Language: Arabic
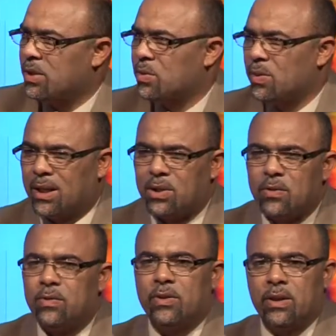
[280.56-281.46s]
الصور
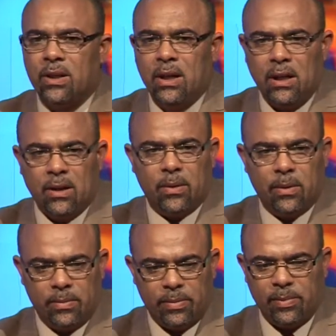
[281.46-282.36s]
تشوف آه،
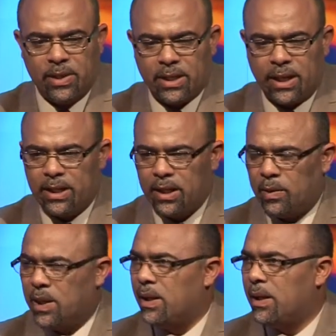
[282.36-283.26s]
بيبي صغير
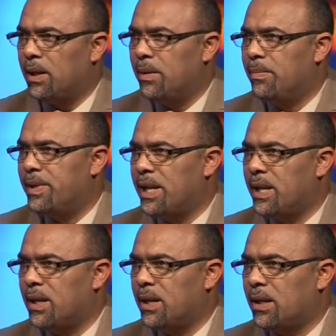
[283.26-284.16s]
ولا
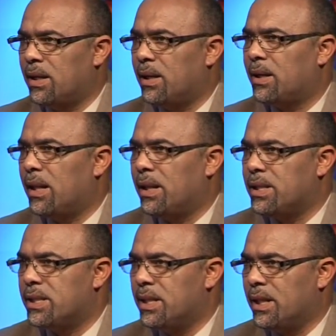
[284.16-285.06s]
بنيه آه، ثلاثة
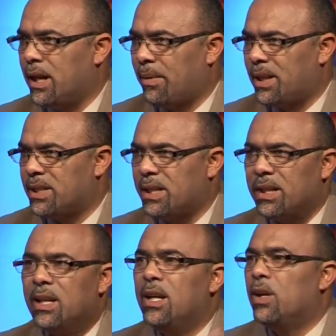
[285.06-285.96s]
سنين اربع
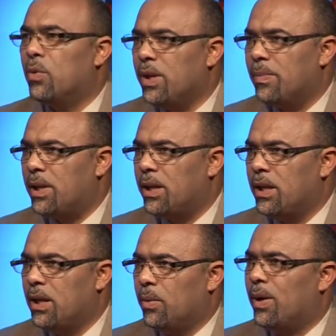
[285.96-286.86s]
سنين ويبكي
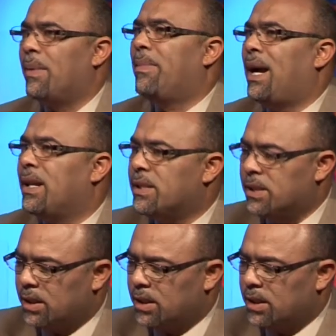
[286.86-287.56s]
ولا بعد